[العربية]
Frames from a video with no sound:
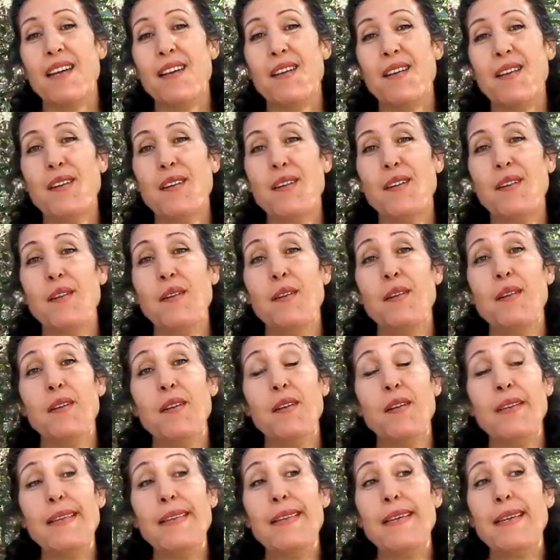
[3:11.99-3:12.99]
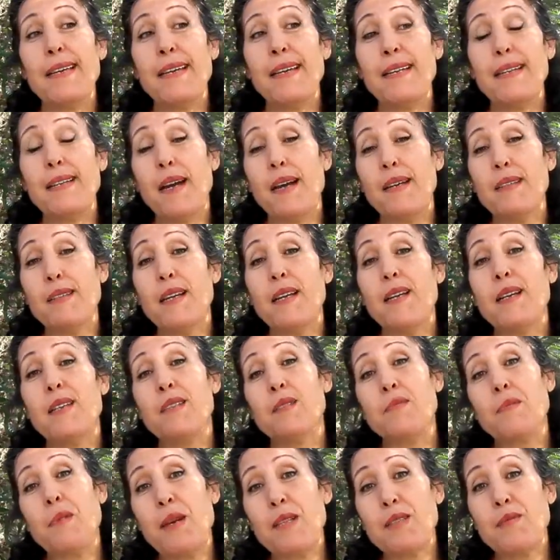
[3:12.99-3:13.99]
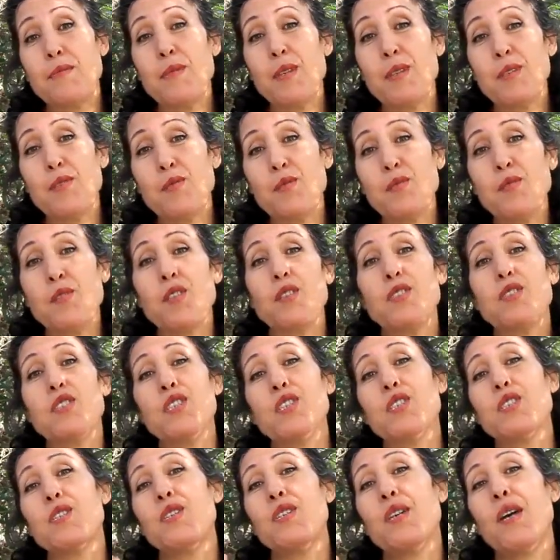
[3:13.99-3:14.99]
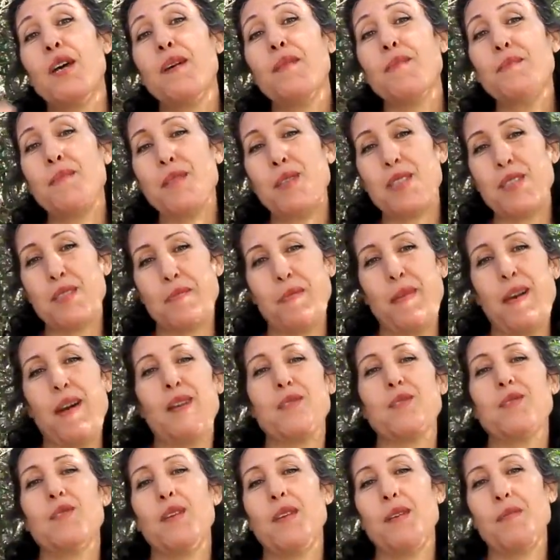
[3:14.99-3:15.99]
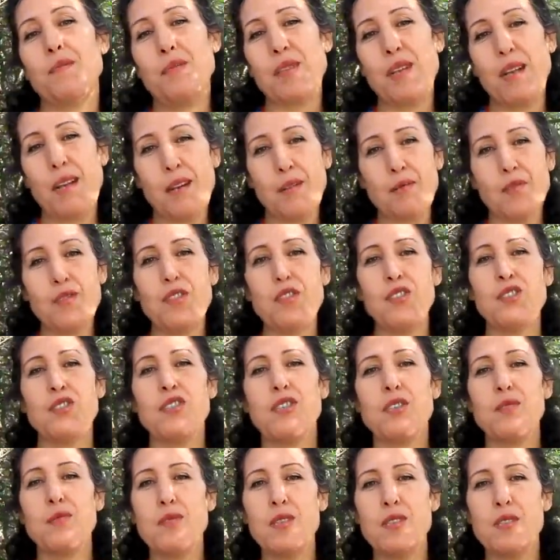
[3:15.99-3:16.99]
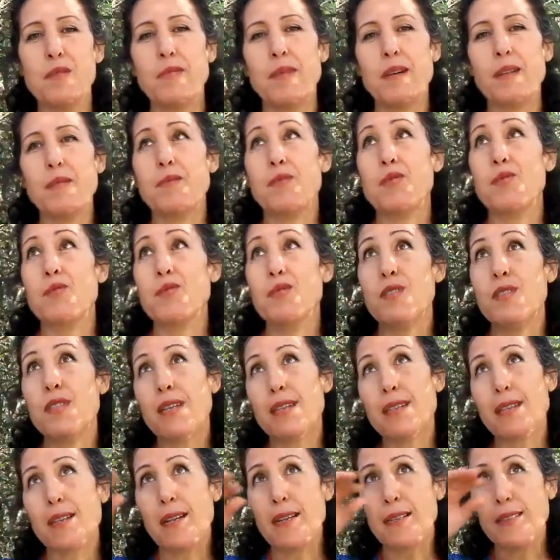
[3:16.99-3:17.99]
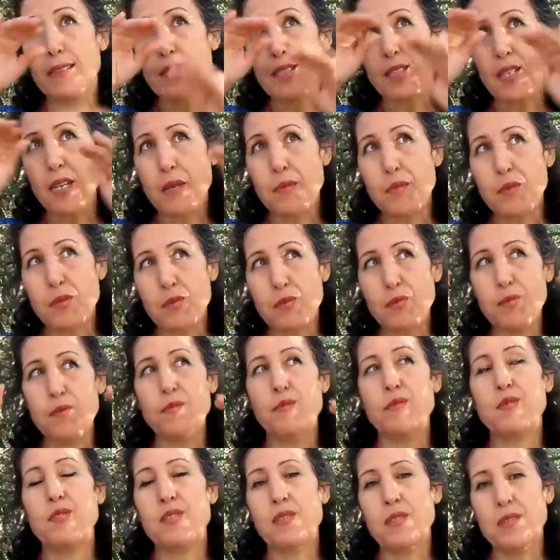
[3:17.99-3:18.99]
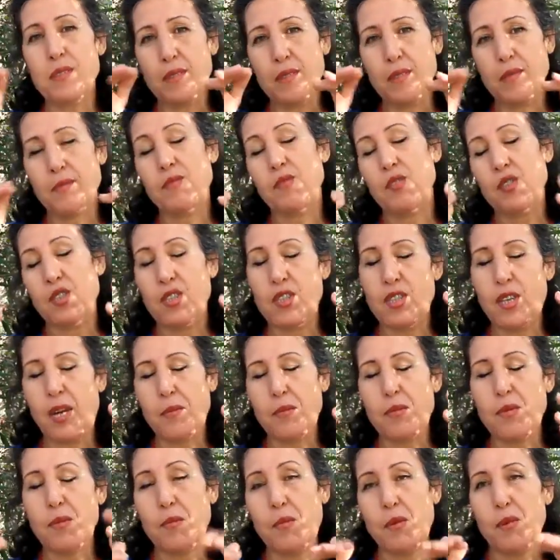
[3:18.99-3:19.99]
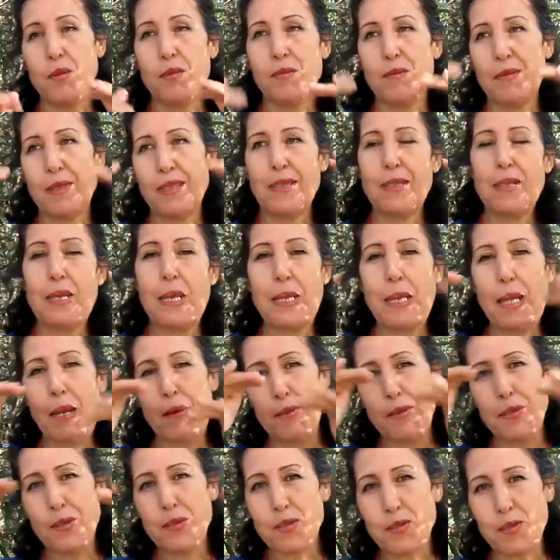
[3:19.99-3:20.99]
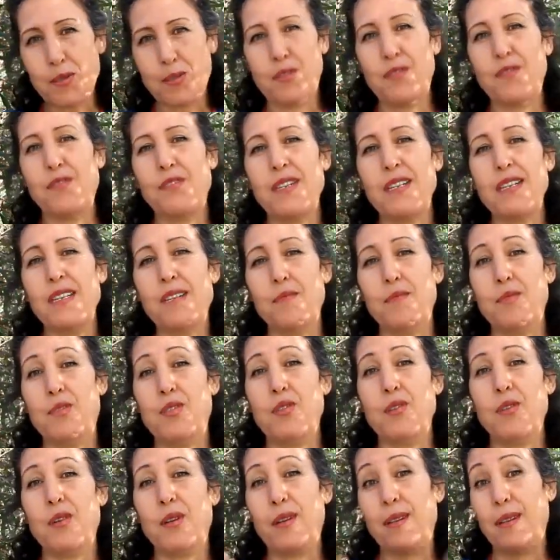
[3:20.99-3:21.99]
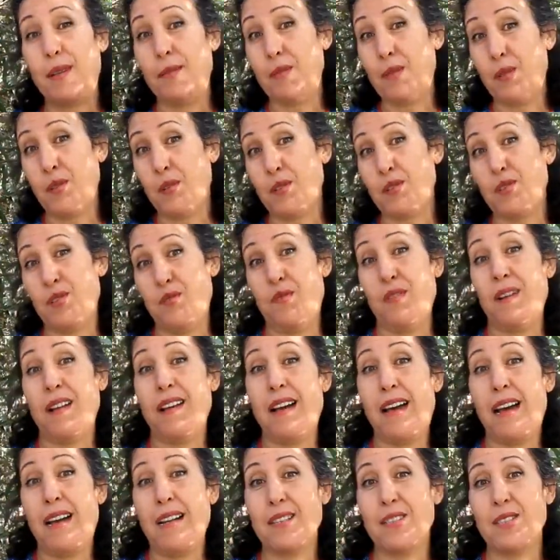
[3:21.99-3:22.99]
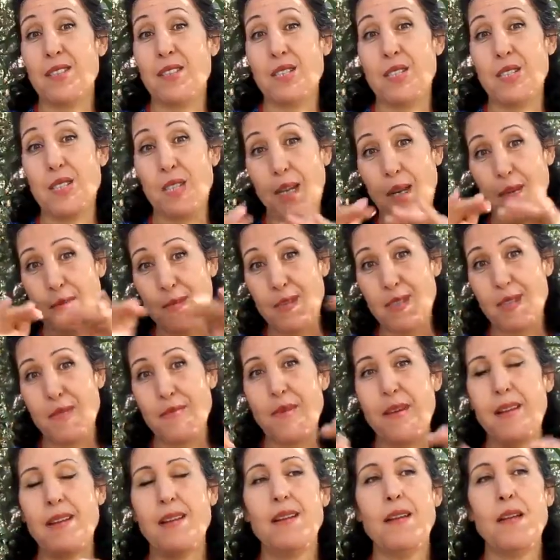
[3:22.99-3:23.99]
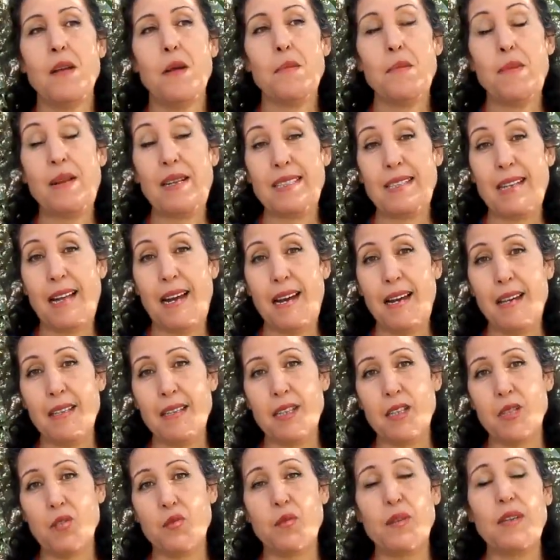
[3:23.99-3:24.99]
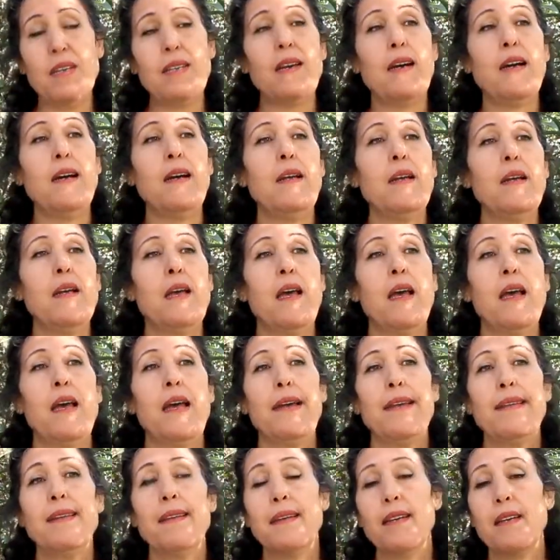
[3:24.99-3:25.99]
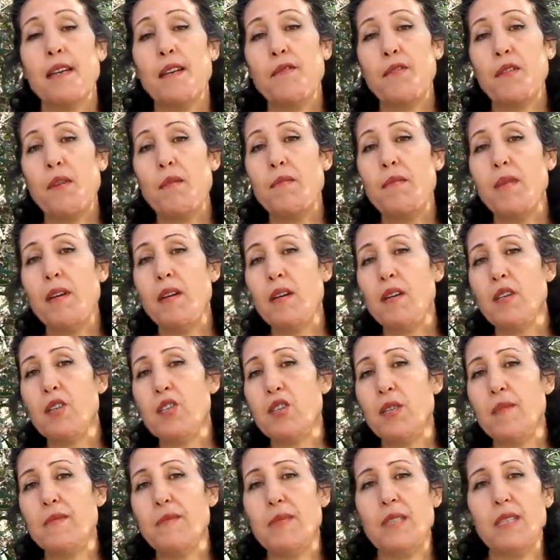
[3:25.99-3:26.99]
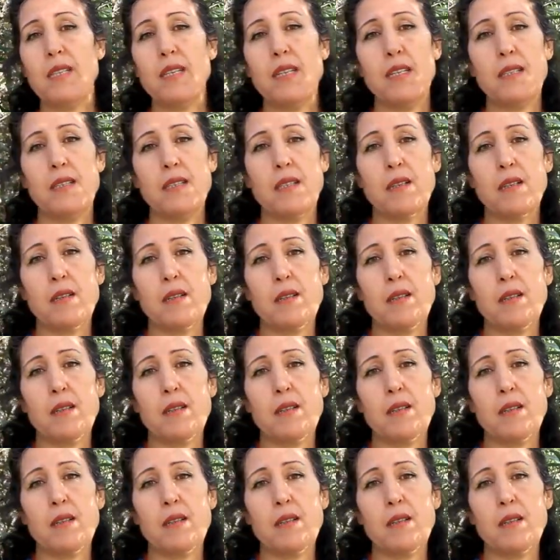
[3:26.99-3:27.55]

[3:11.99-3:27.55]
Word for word: آه، اذا كان عندنا اسباس بيان سور الدجاج يحب الاسباس يحب يلقى وين يجري وين يبربش وين يطلع يتشعبط وين مش مش يتشعبط بون يطلع وين يرقص في الليل باش يرقص ما يرقصش في القاعه الدجاج يحب ديما بلاصه عاليه شويه اذا كان فما شمس ياسر